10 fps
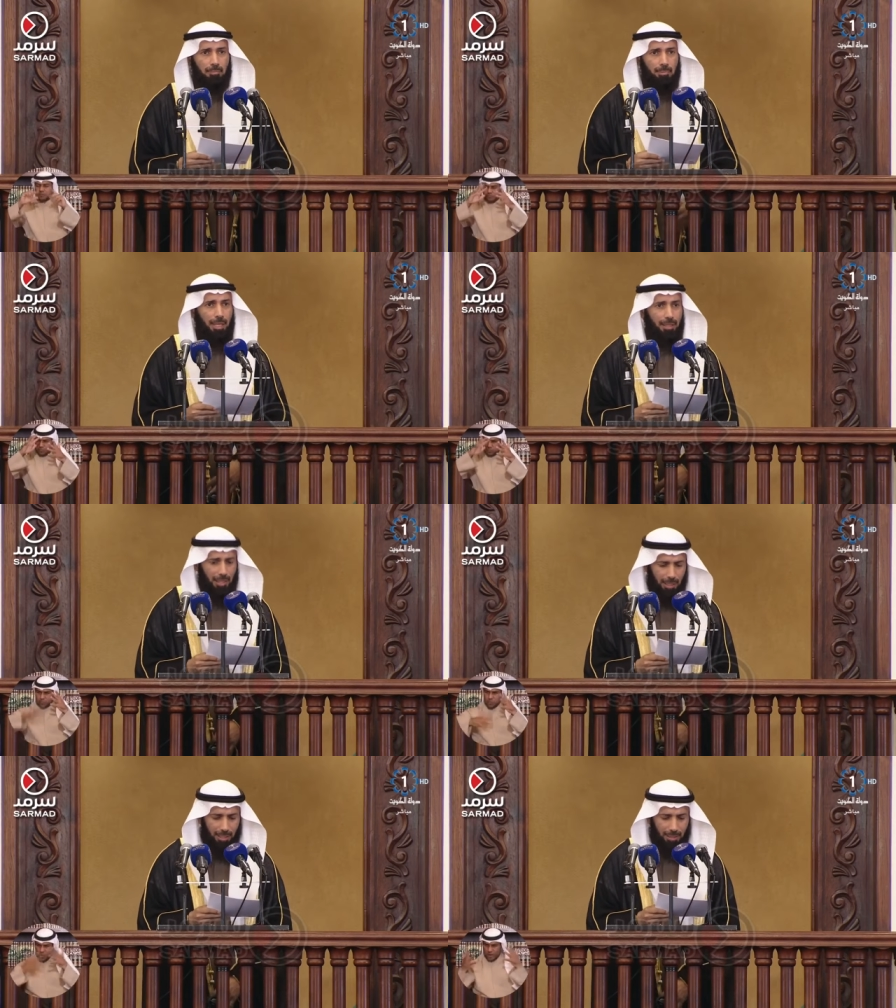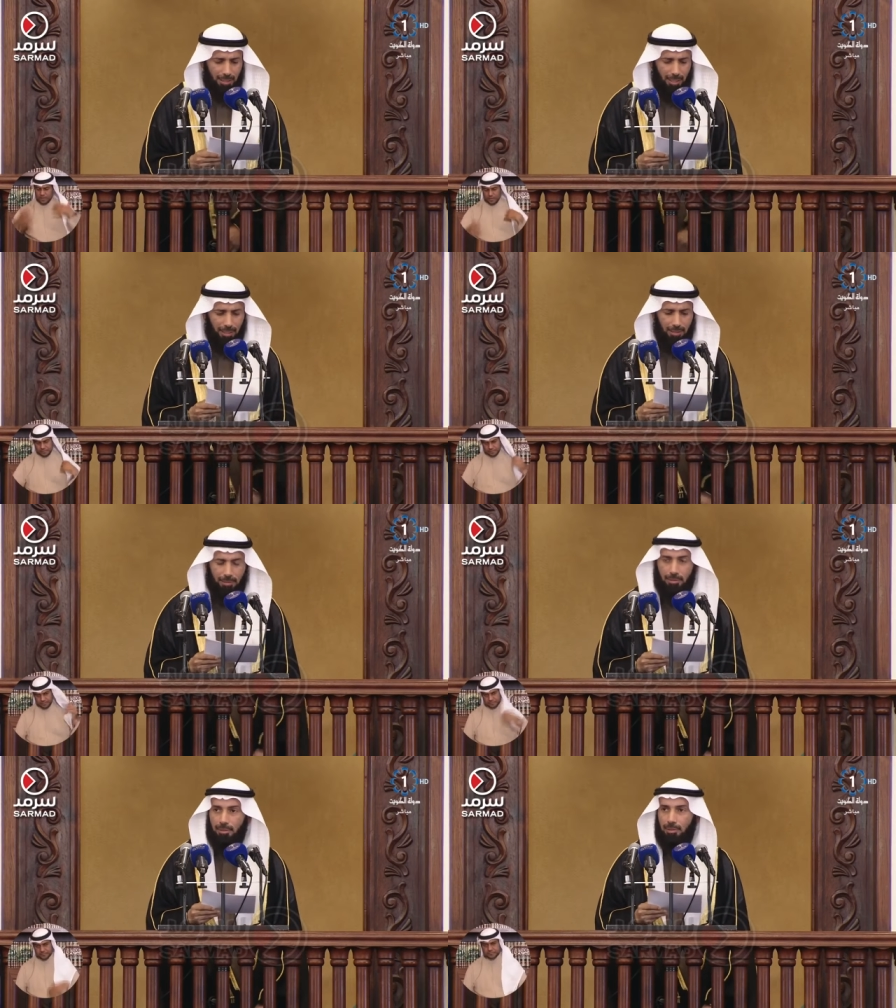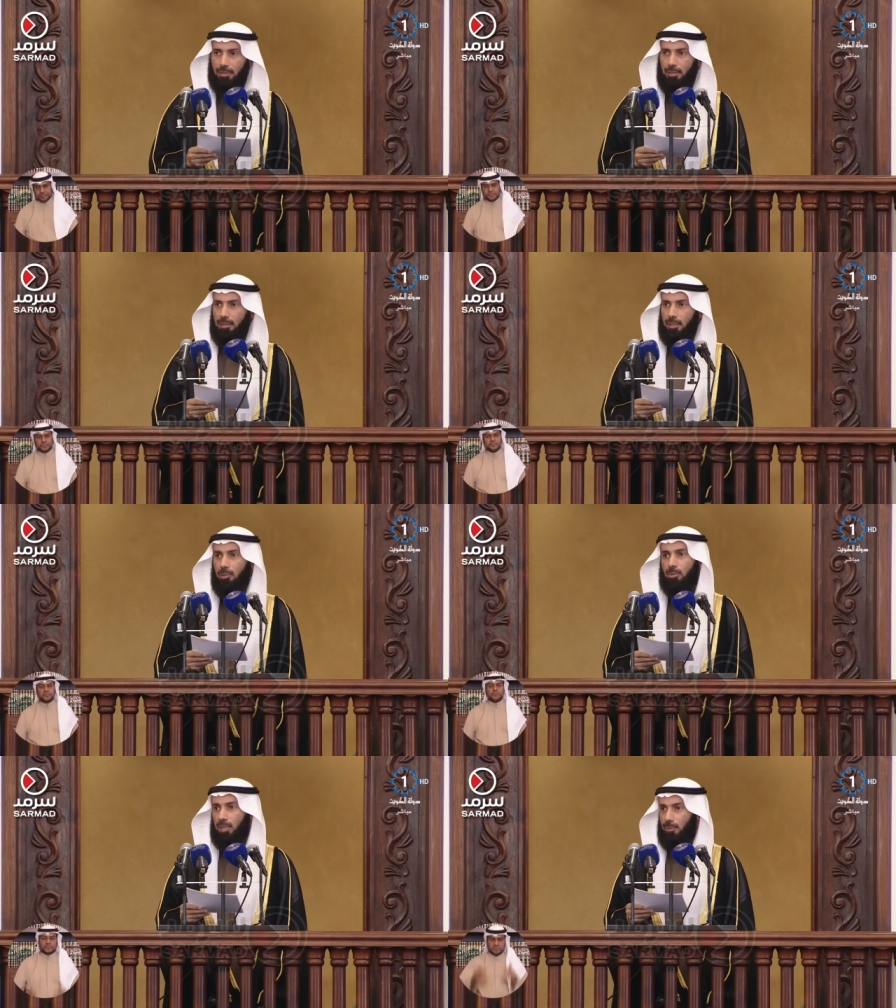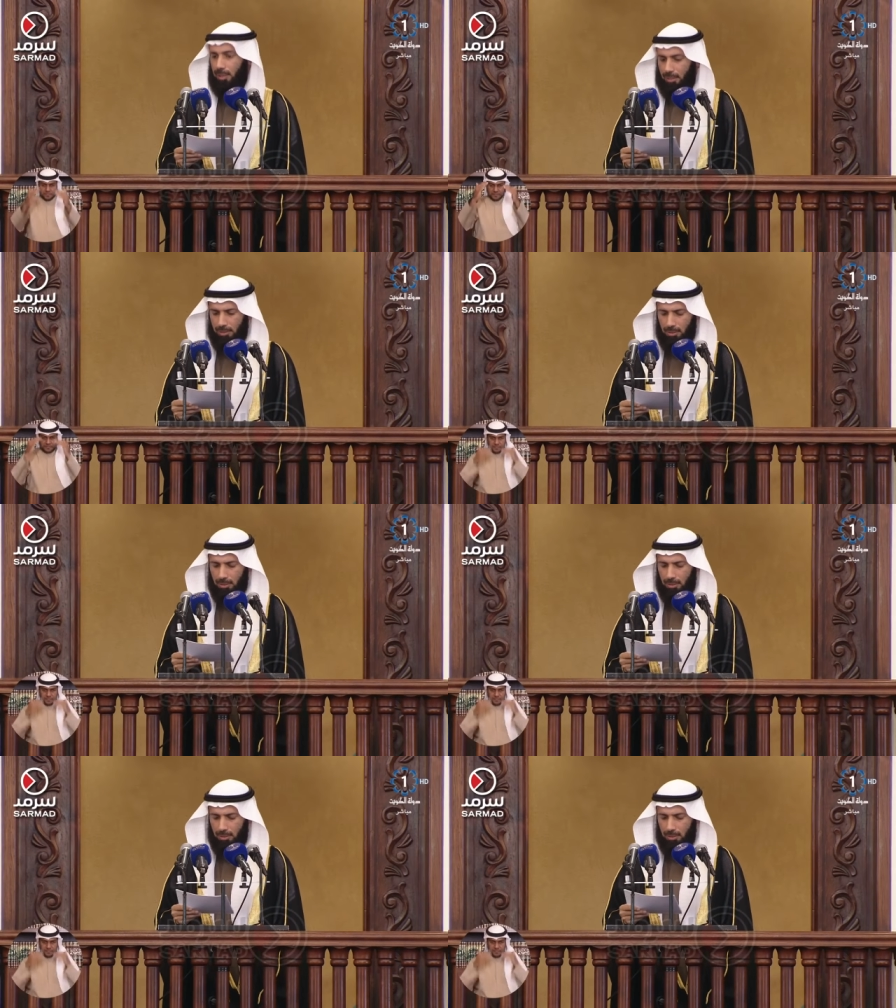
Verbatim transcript: بأن هذا الداء له دواء